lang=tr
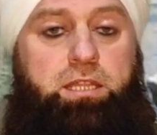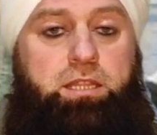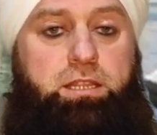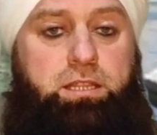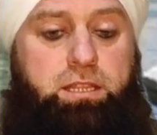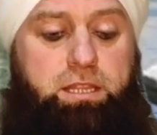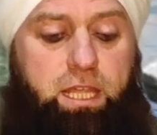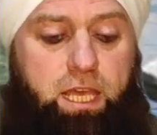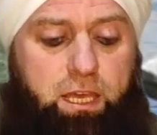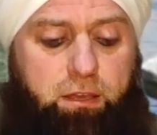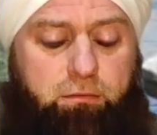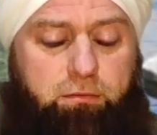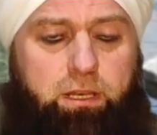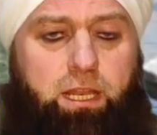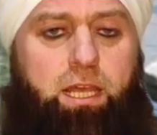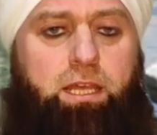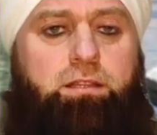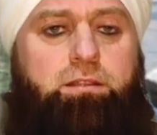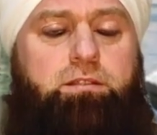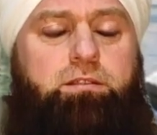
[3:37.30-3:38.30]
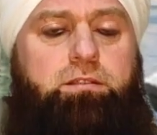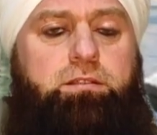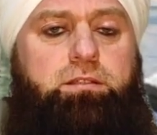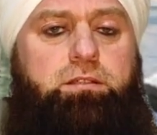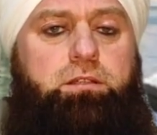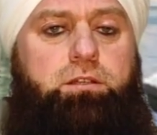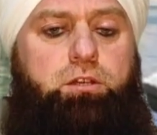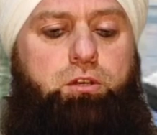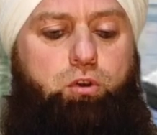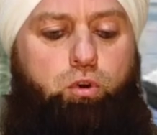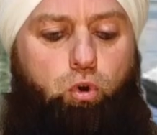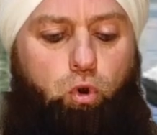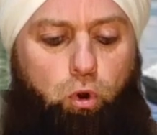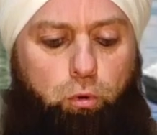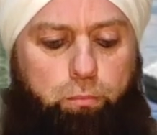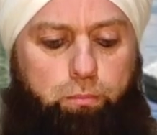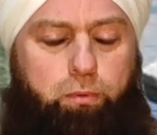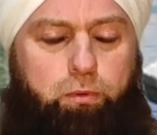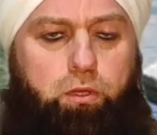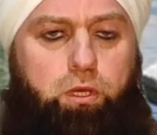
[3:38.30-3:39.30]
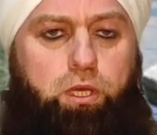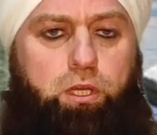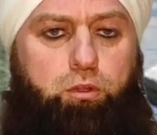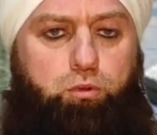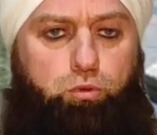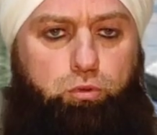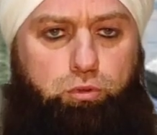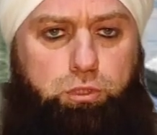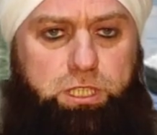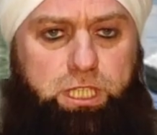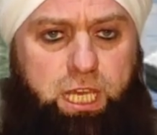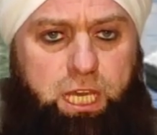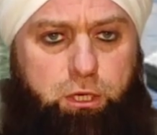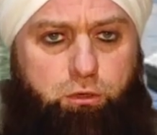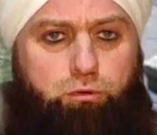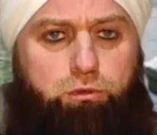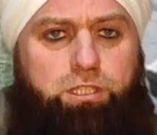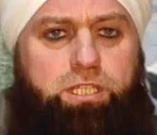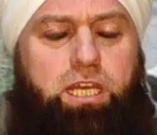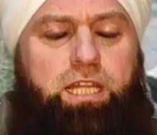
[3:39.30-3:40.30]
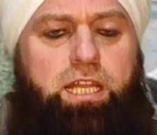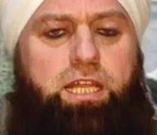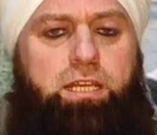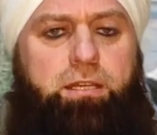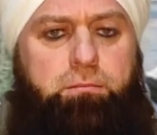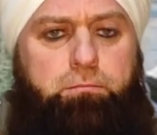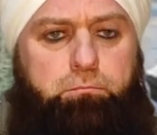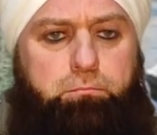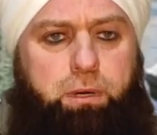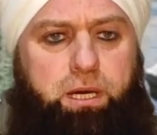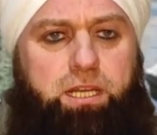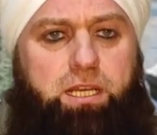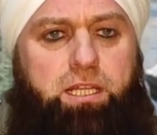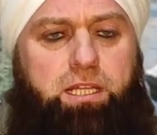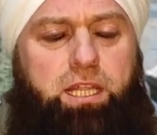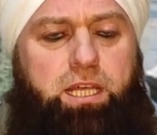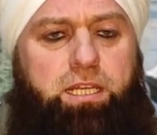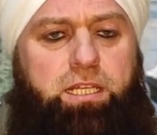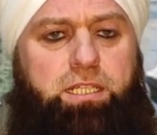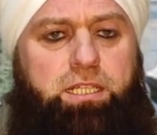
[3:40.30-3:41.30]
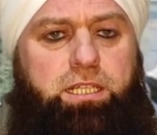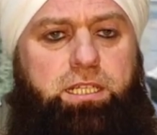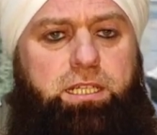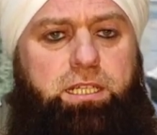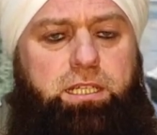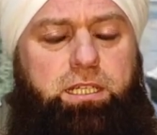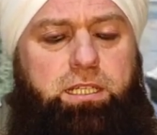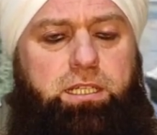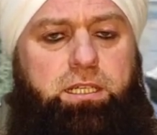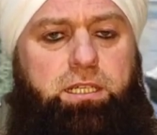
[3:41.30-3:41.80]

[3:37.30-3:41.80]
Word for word: Devlet o e, diğer ülkelerin paralarını